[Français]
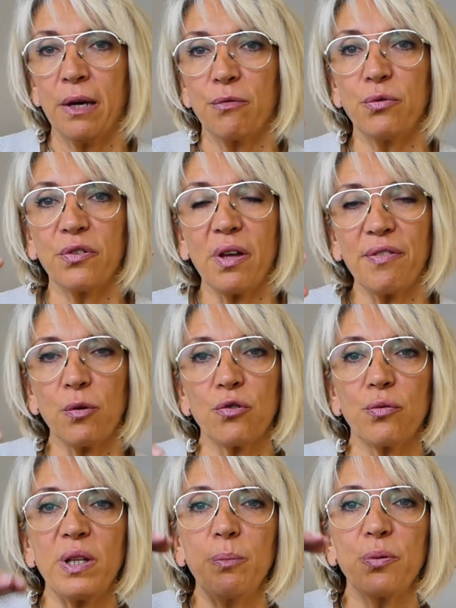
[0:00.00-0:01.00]
Vous avez
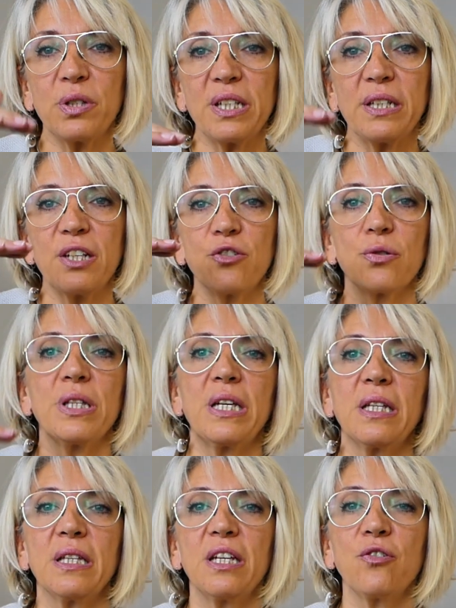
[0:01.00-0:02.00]
ensuite petit
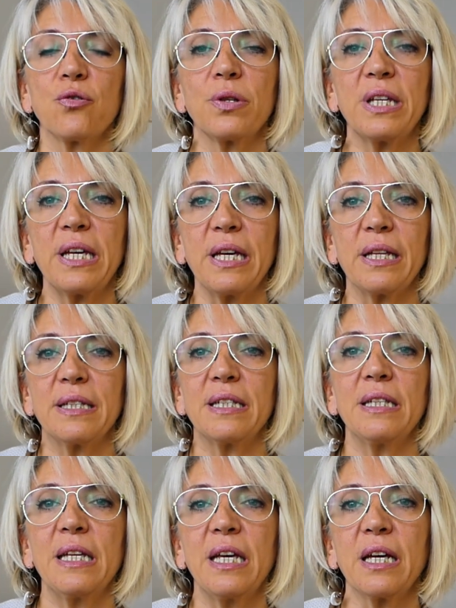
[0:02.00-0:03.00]
déjeuner, déjeuner,
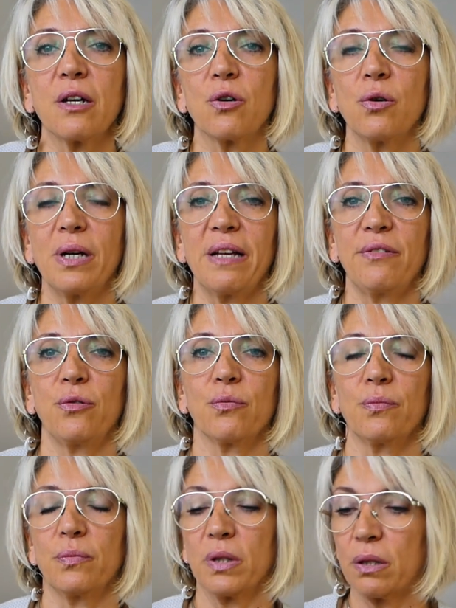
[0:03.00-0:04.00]
dîner,
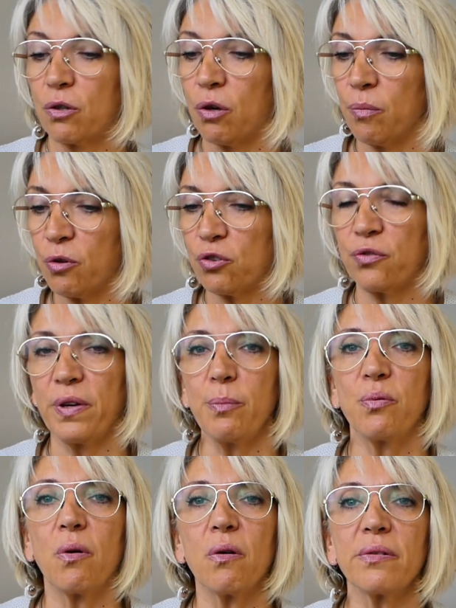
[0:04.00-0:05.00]
collation. Comment je fais
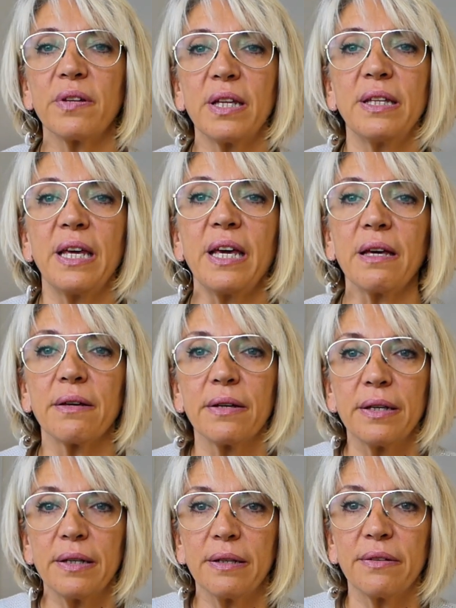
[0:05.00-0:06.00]
pour renseigner
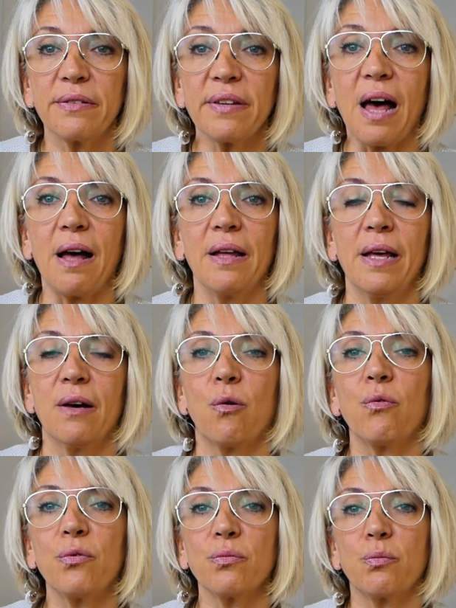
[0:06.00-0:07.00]
ça
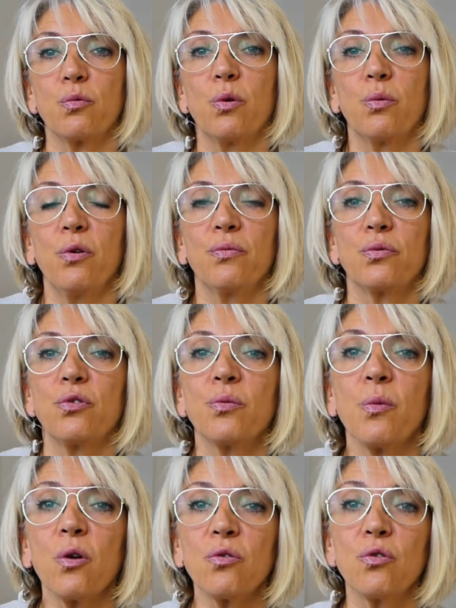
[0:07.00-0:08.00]
On, vous
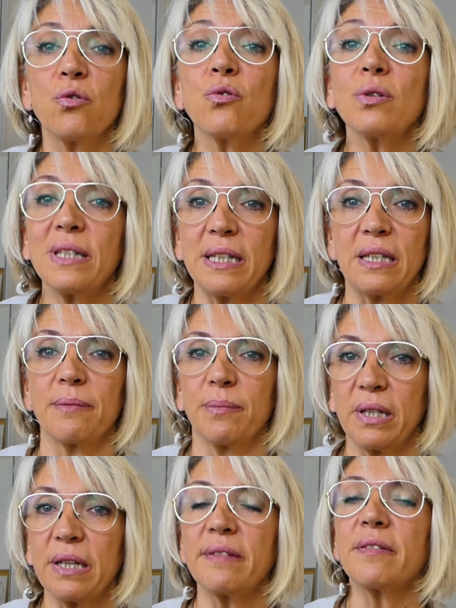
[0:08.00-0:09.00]
demande de noter.
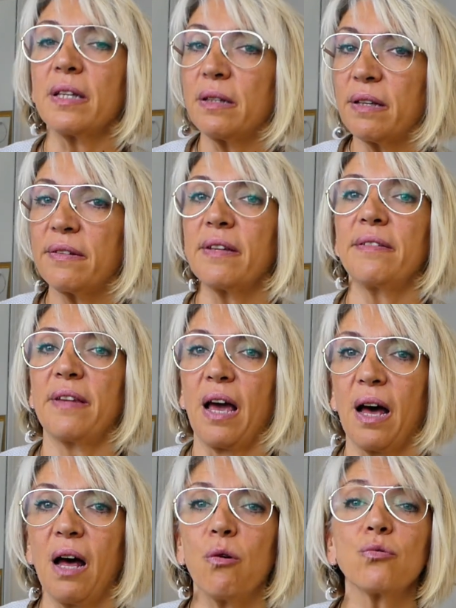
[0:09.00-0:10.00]
Et c'est
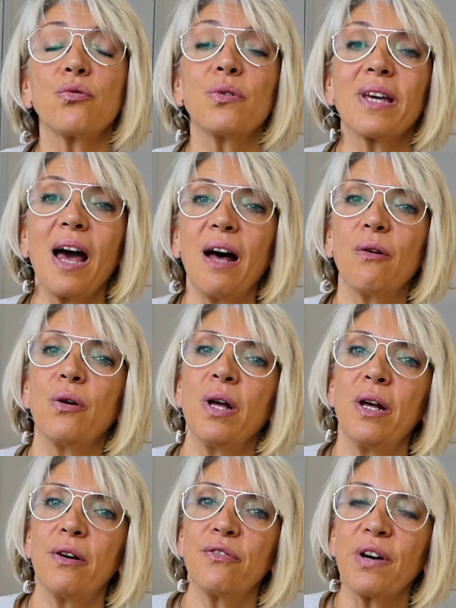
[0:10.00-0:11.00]
nécessaire. Hein. En tout cas, euh,
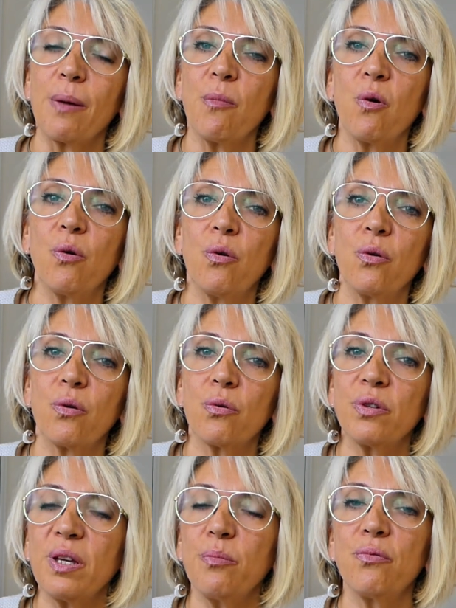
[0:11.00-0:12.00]
vraiment, euh,
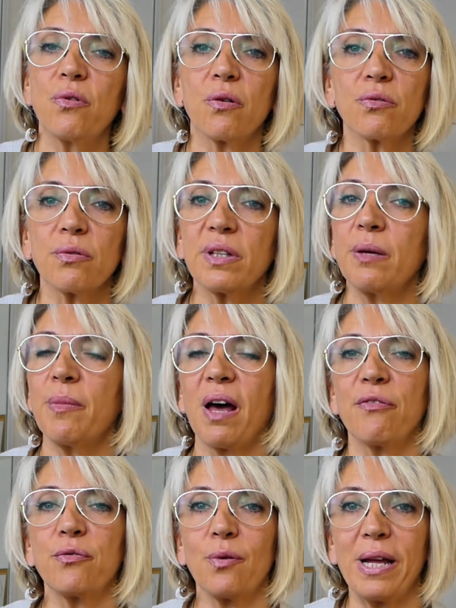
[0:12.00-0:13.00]
au début, quand on
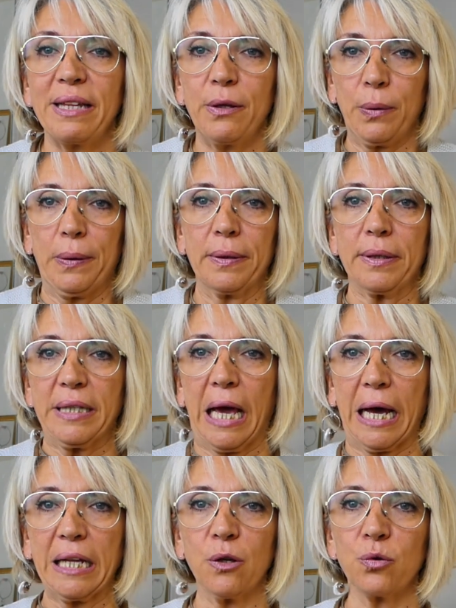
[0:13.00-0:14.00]
démarre, faut être euh,
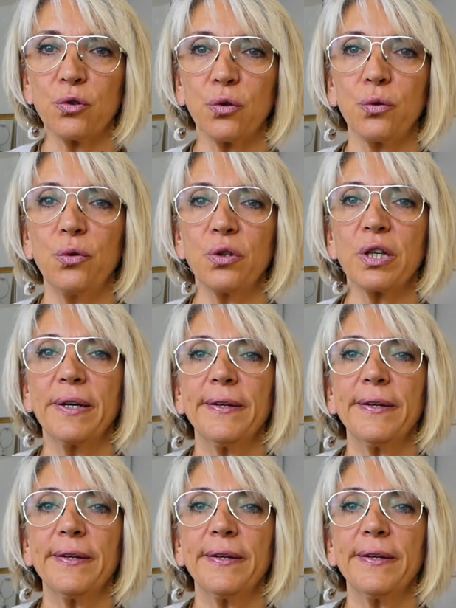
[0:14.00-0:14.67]
carré dans le truc.